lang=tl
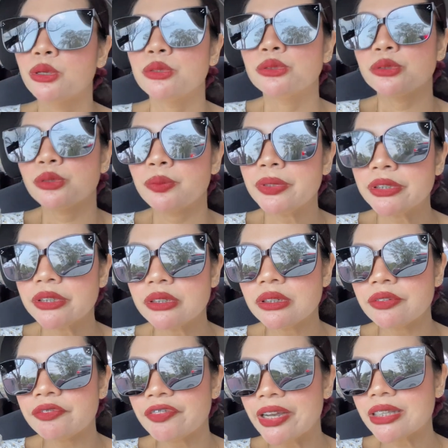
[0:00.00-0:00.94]
So which is
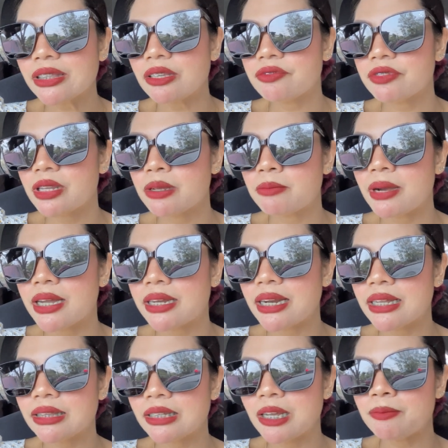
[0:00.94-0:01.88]
effective
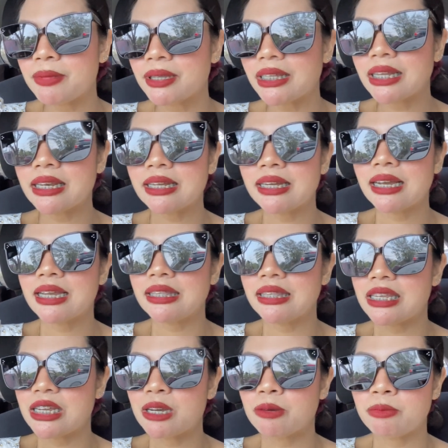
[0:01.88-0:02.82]
naman at kami talaga
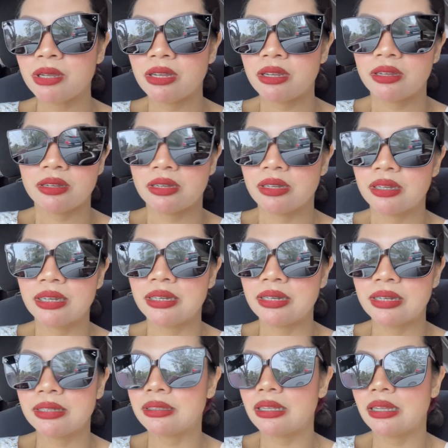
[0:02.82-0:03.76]
hindi kami
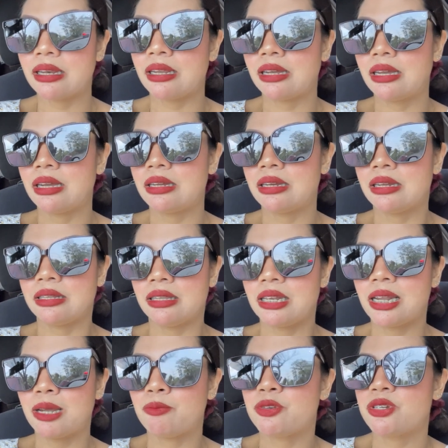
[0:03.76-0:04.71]
ganyan talaga na hindi
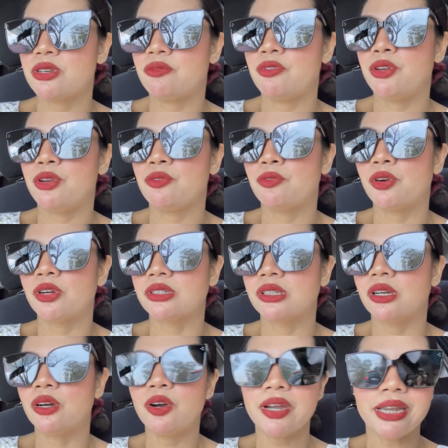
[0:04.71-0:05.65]
namin siya fino-force
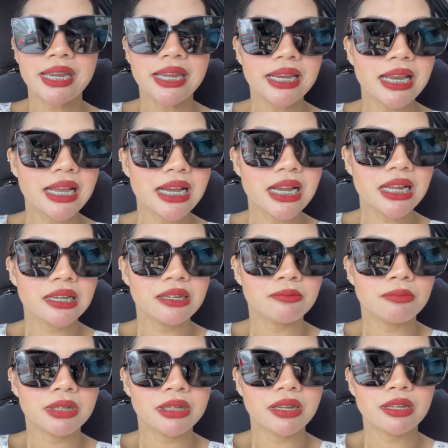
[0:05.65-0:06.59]
na hoy kailangan
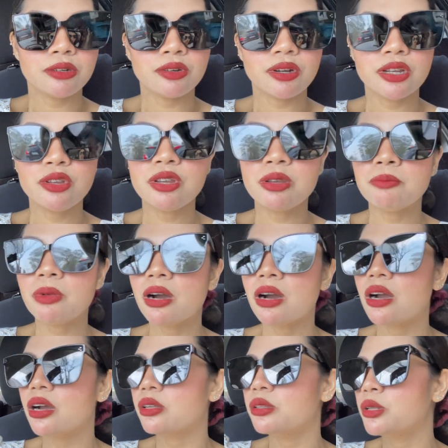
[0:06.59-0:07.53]
mag ano kayo iba
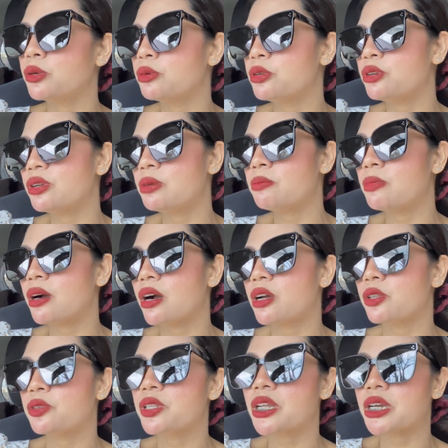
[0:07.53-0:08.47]
nga do yung iba
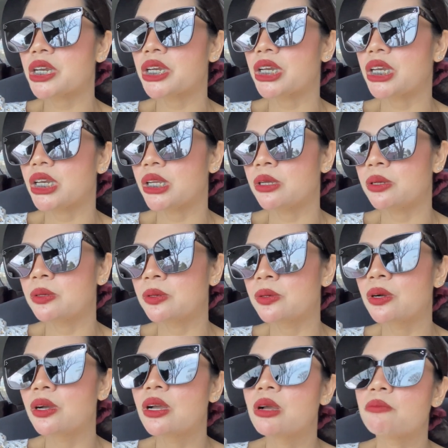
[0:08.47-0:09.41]
nga do naririnig ko
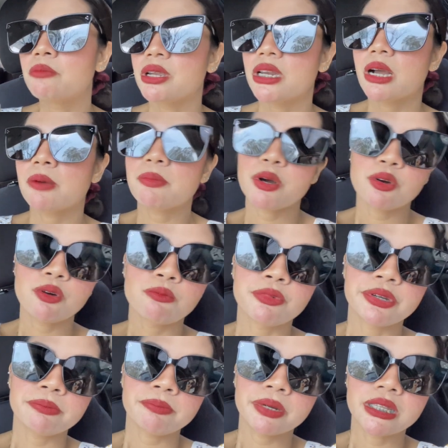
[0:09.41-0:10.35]

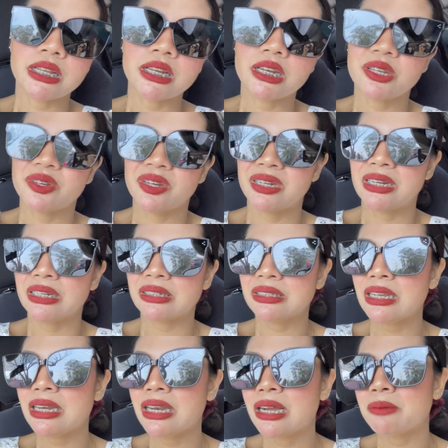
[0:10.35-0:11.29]
pinapakumun pa nila yung anak
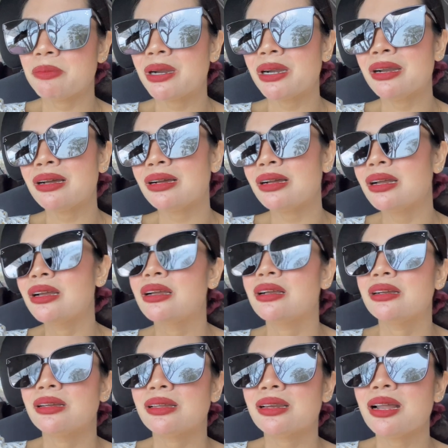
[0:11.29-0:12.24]
nila parang
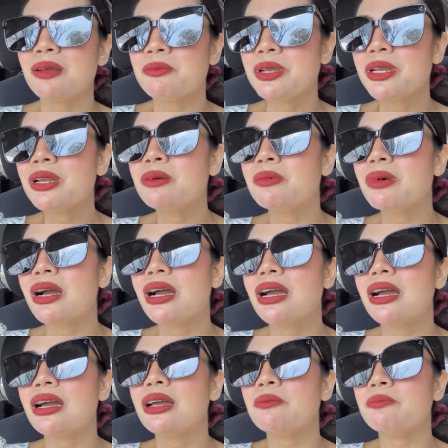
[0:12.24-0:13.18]
grabe
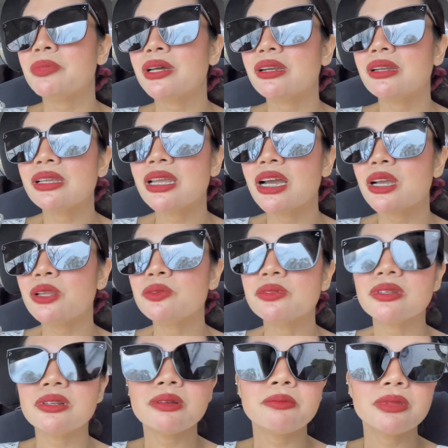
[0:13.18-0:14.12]
naman parang yaan nyo
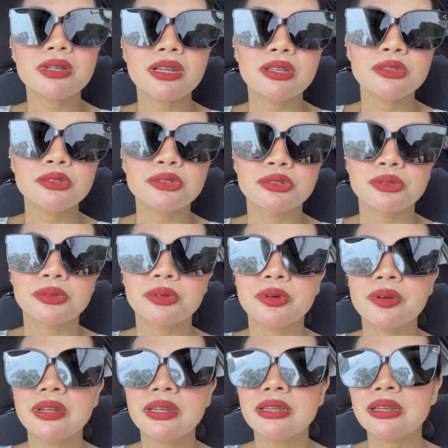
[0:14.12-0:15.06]
silang
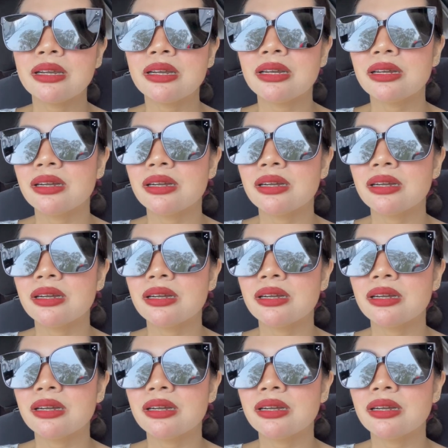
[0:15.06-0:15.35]
mag-enjoy na